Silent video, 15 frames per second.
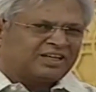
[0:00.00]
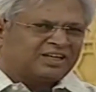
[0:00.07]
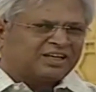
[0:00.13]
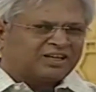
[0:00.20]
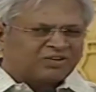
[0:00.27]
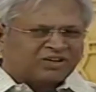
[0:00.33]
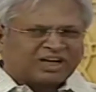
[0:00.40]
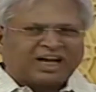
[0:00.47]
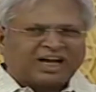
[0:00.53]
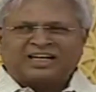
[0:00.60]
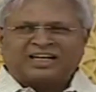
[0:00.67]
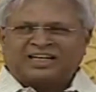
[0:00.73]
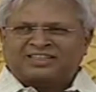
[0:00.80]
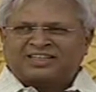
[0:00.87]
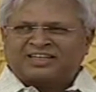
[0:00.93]
నేను
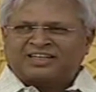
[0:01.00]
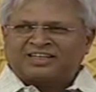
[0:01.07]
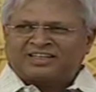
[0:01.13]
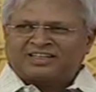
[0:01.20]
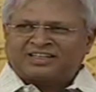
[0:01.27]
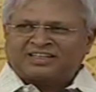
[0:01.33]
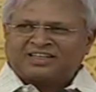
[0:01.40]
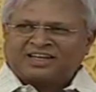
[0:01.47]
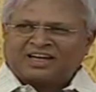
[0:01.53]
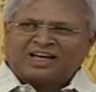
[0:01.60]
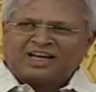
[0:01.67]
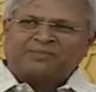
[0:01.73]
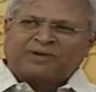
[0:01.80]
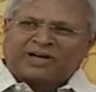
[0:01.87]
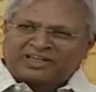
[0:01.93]
కార్యకర్తని
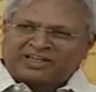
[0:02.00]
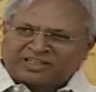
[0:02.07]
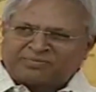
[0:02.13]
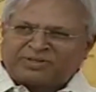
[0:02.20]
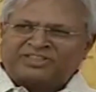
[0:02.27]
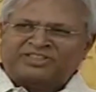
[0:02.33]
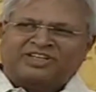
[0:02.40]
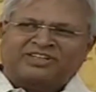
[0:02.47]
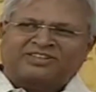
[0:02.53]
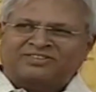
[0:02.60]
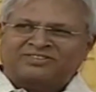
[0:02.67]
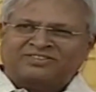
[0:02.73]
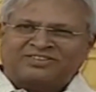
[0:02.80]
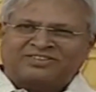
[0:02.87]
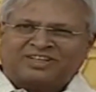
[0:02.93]
ఆయన పార్టీ ప్రెసిడెంట్
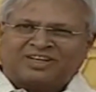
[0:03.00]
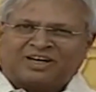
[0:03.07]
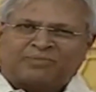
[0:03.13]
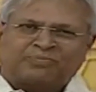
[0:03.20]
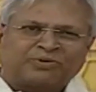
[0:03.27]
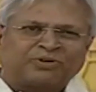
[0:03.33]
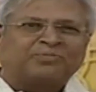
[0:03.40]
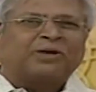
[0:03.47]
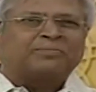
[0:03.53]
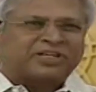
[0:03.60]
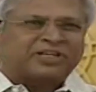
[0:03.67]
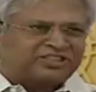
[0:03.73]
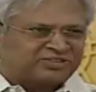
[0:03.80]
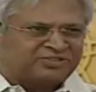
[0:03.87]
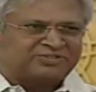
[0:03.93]
అప్పుడు మా
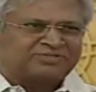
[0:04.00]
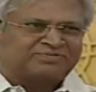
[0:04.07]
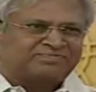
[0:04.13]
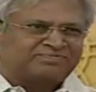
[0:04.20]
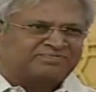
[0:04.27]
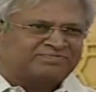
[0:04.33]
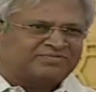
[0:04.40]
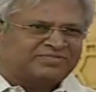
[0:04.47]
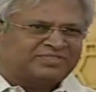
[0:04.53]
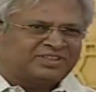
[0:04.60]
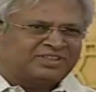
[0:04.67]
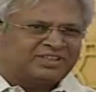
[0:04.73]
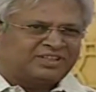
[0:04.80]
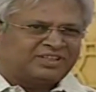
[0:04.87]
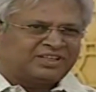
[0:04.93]
పరిచయం
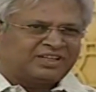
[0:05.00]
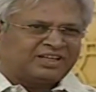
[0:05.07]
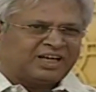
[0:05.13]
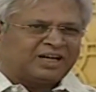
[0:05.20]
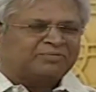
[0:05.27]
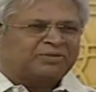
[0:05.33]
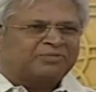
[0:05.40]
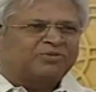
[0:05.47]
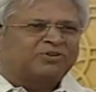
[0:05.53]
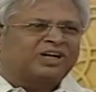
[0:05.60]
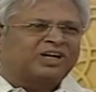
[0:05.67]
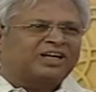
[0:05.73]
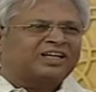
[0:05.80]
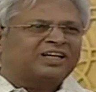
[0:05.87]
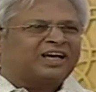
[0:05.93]
ఎనభై మూడు
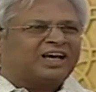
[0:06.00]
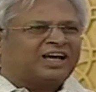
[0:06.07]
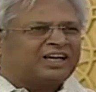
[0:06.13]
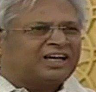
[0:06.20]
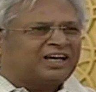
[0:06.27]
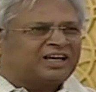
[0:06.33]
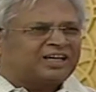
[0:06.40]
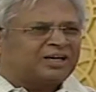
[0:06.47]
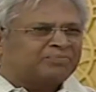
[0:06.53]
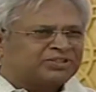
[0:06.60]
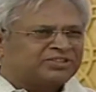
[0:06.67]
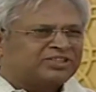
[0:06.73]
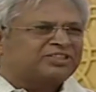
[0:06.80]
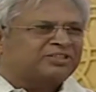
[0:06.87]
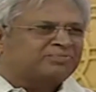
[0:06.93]
నాటికే ఆయన
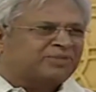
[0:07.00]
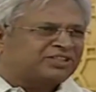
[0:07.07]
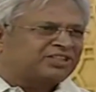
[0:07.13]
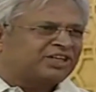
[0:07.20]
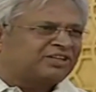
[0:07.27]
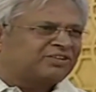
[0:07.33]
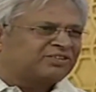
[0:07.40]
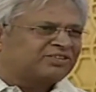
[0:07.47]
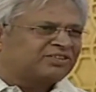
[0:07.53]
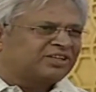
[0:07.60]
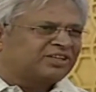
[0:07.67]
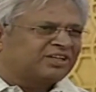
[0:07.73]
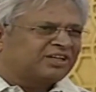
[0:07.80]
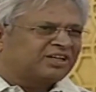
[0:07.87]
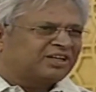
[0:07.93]
ఏపీసీసీ ప్రెసిడెంట్
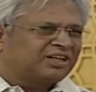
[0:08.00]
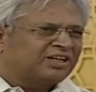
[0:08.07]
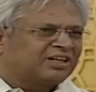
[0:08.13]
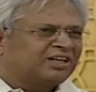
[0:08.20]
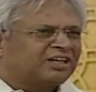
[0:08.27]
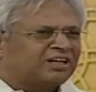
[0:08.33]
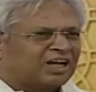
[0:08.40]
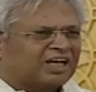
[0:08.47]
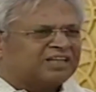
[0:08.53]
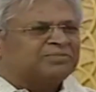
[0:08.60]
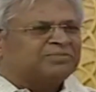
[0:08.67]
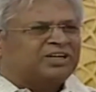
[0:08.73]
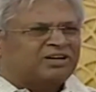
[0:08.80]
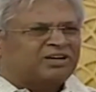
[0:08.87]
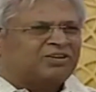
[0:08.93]
నేను
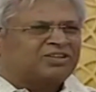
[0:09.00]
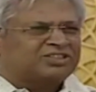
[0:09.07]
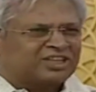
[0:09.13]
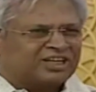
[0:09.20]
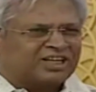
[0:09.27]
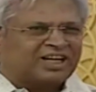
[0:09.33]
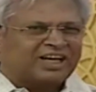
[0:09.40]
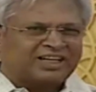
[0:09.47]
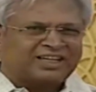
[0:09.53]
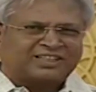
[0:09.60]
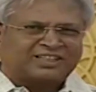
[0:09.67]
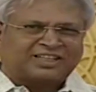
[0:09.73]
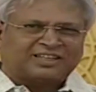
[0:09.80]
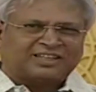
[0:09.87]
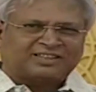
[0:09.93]
రాజమండ్రిలో ఒక చిన్న
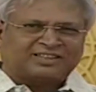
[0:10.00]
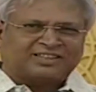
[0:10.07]
కార్యకర్తని